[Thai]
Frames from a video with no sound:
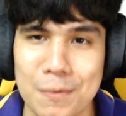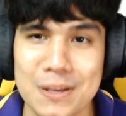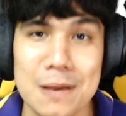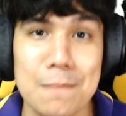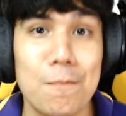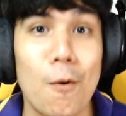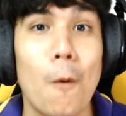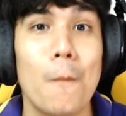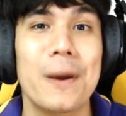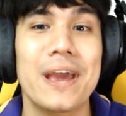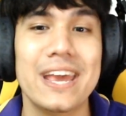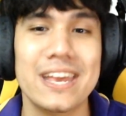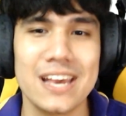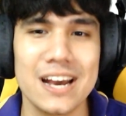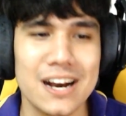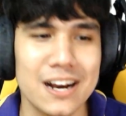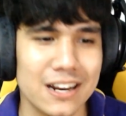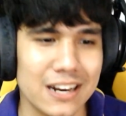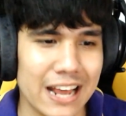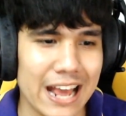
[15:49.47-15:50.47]
มไม่ใช่โปเพเย
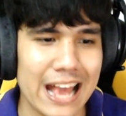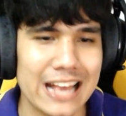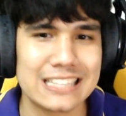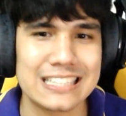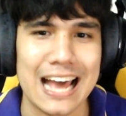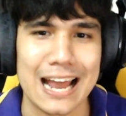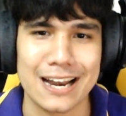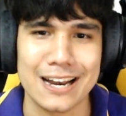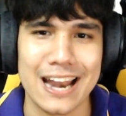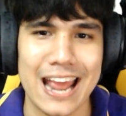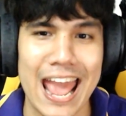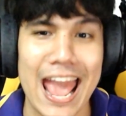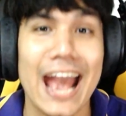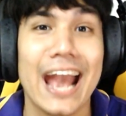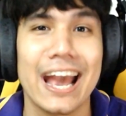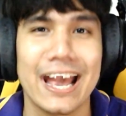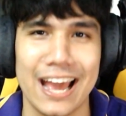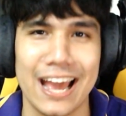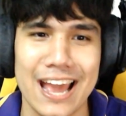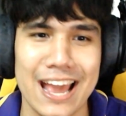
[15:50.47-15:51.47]
อร์นะไอสัตว์แฮ
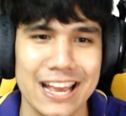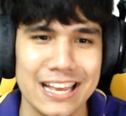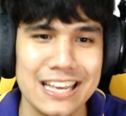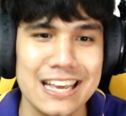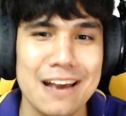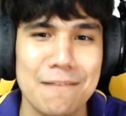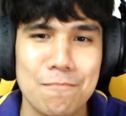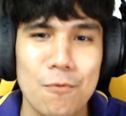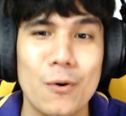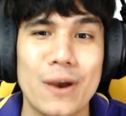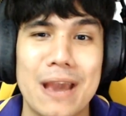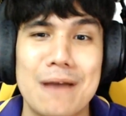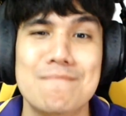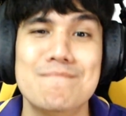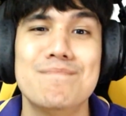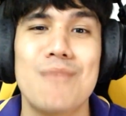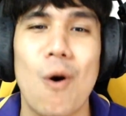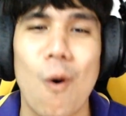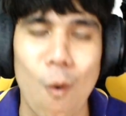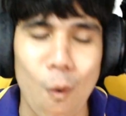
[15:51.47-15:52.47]
กอะฮะไอเฮียโปรแกรม
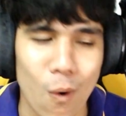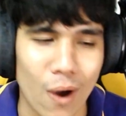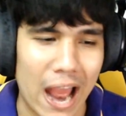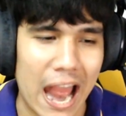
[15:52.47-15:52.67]
โปง